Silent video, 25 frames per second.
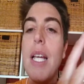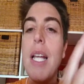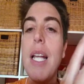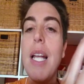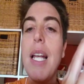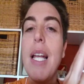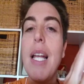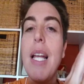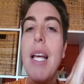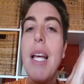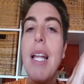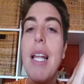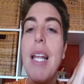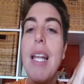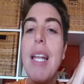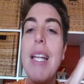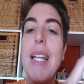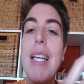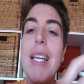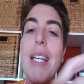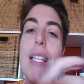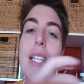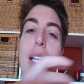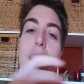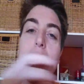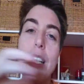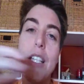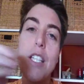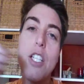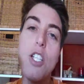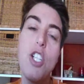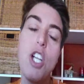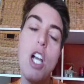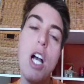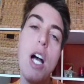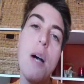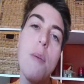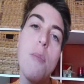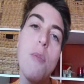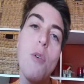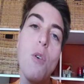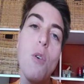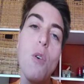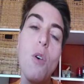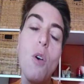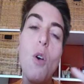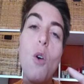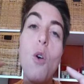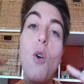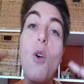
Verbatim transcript: Il l'iter, diciamo,